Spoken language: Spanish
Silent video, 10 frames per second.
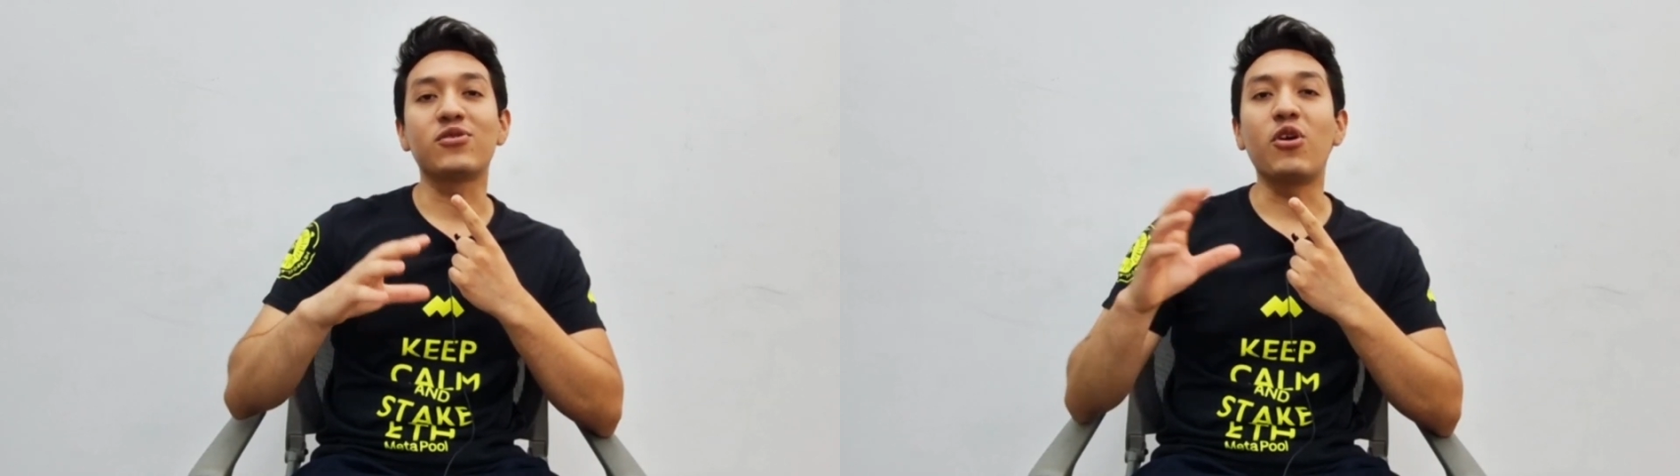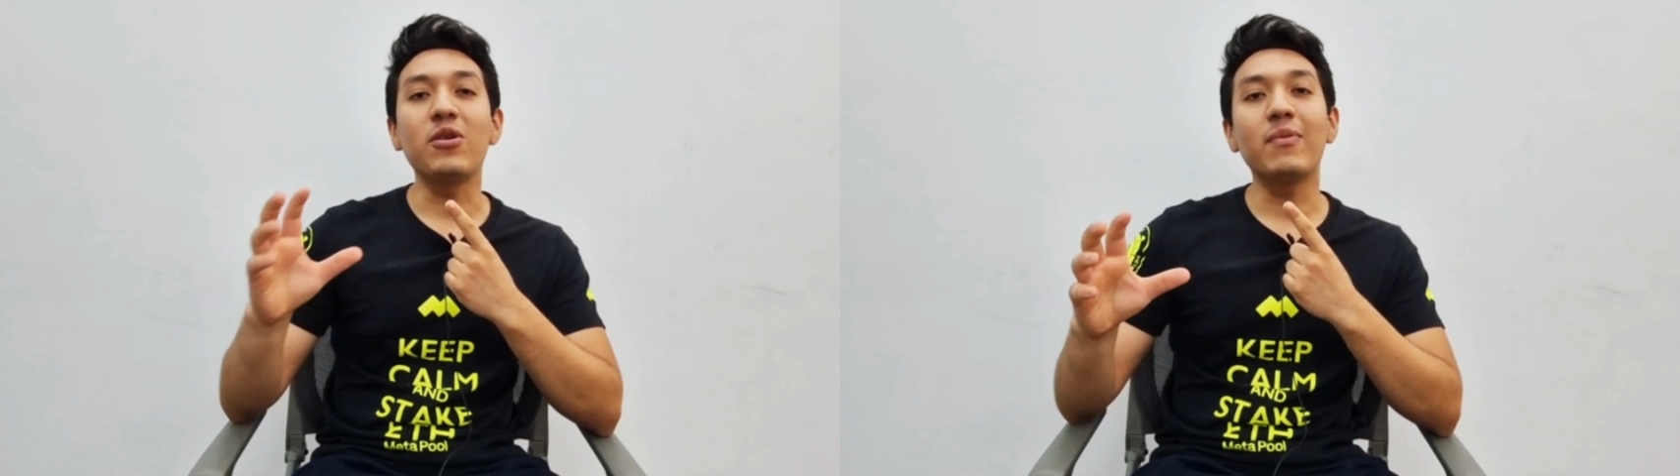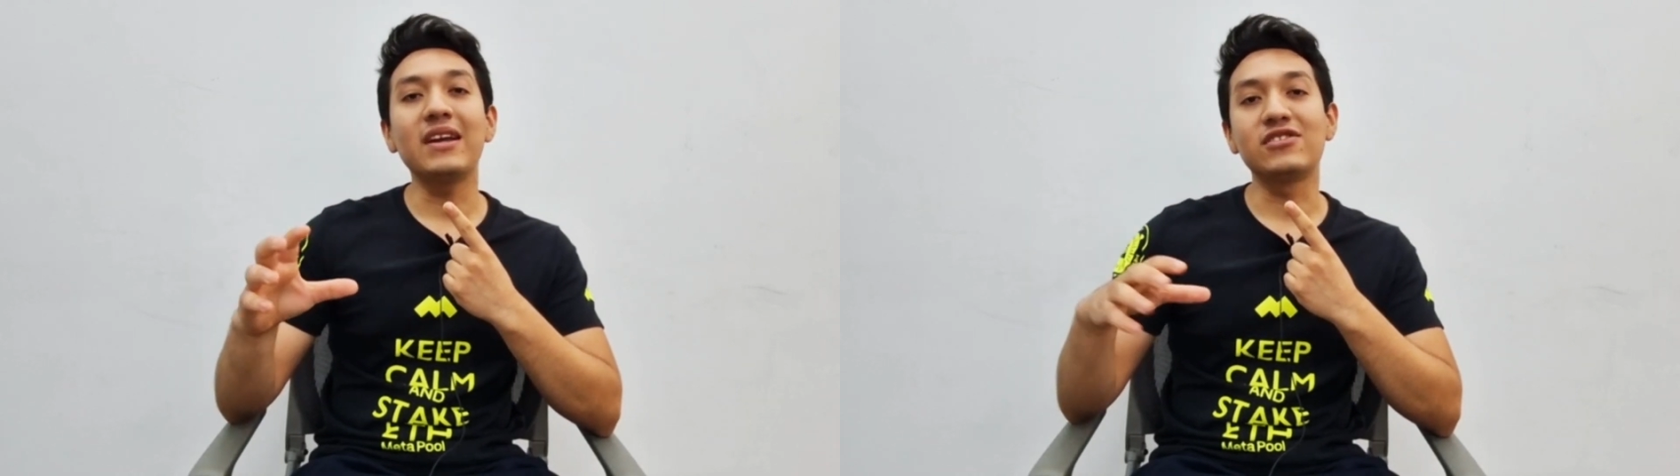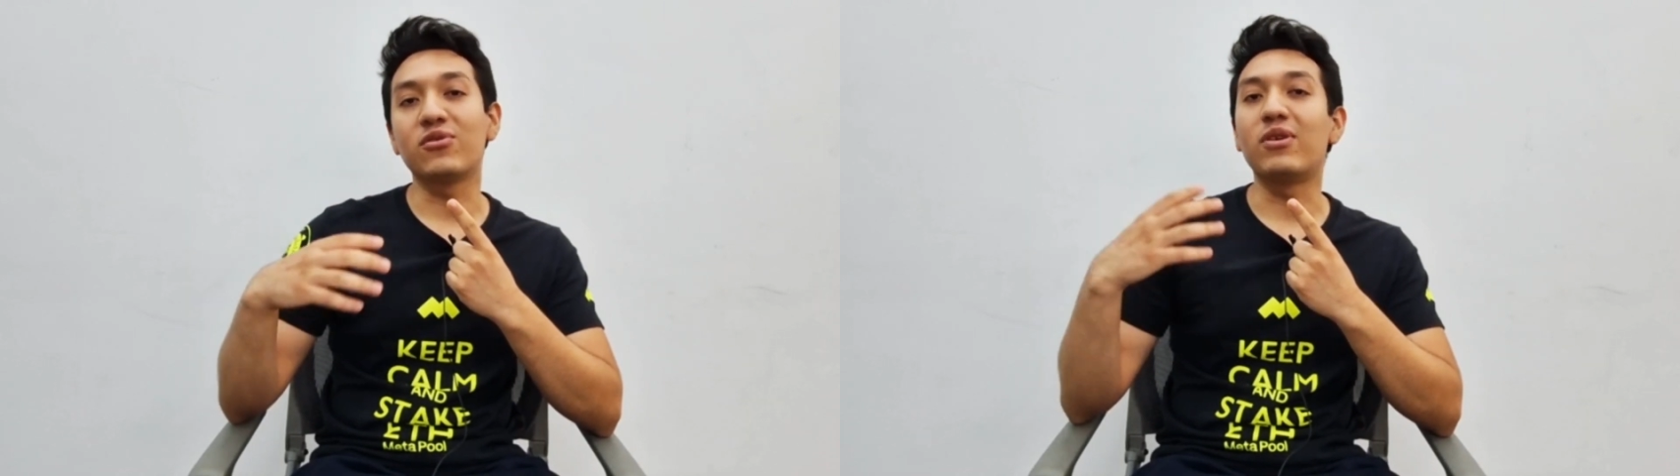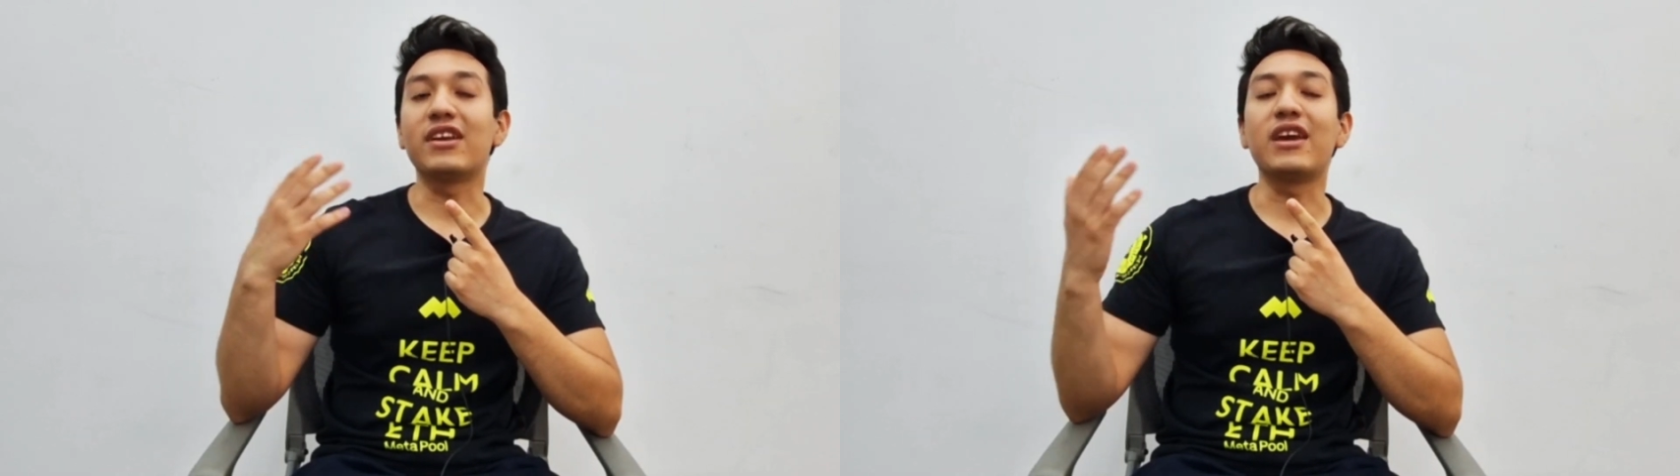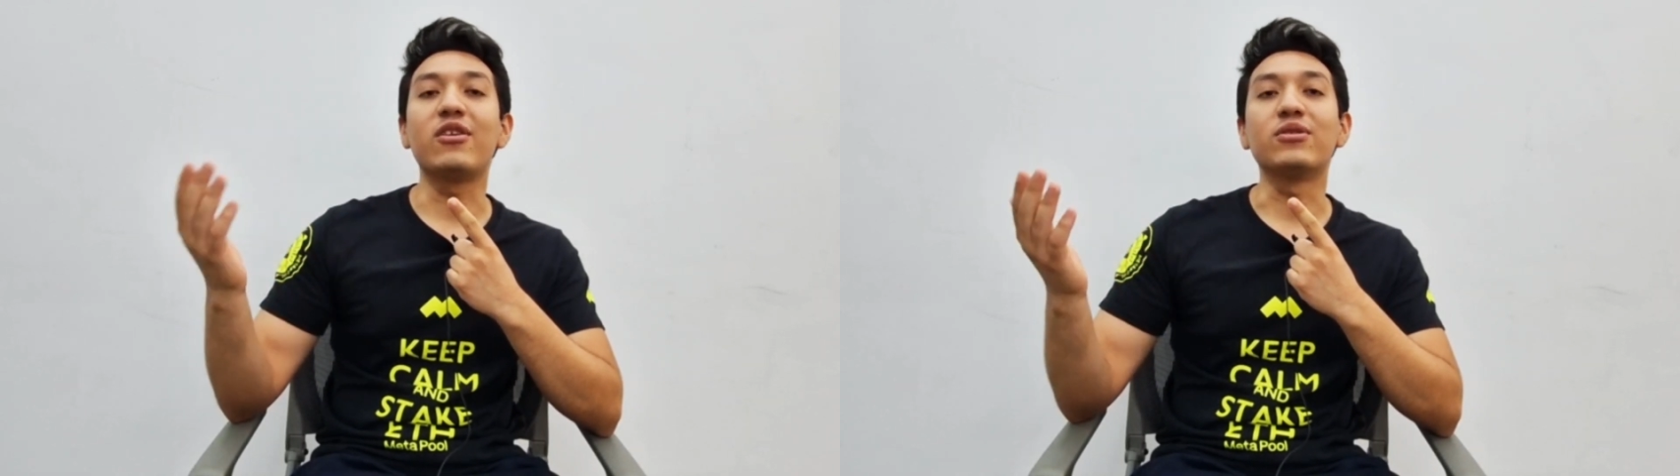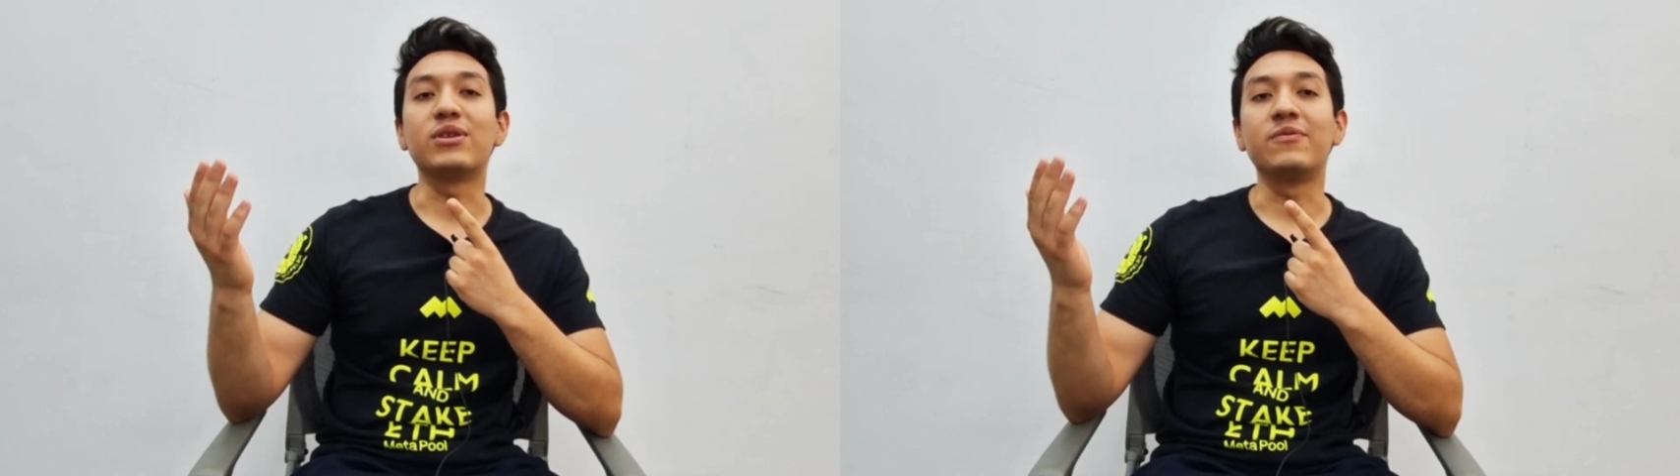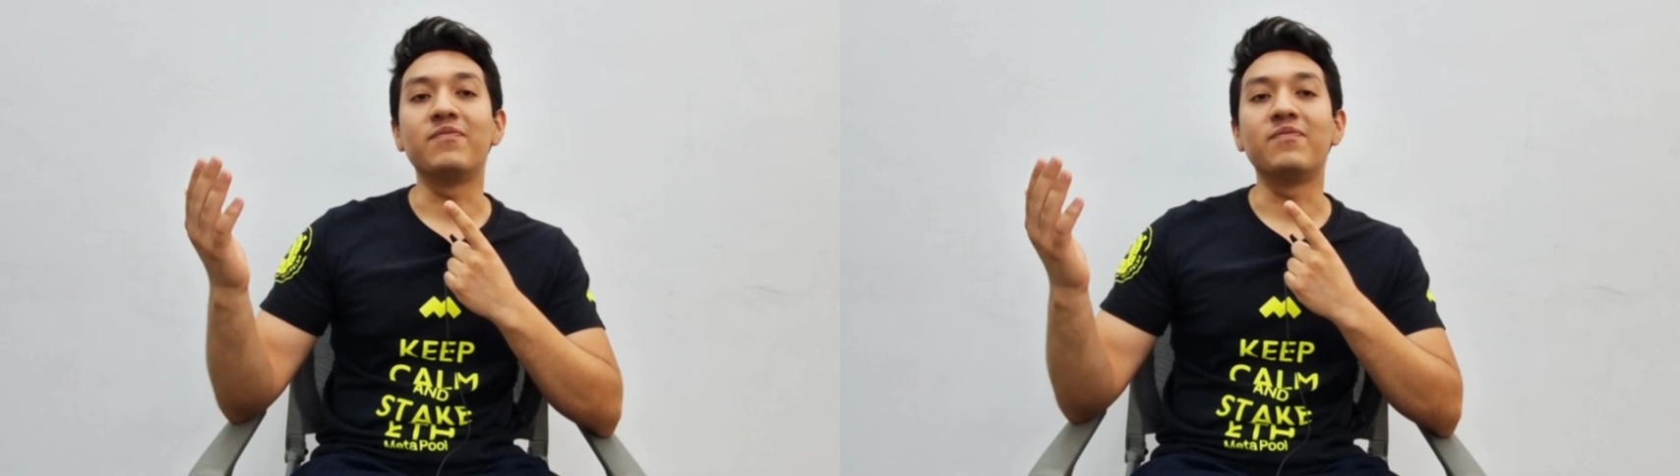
Coinbase o cualquier otro,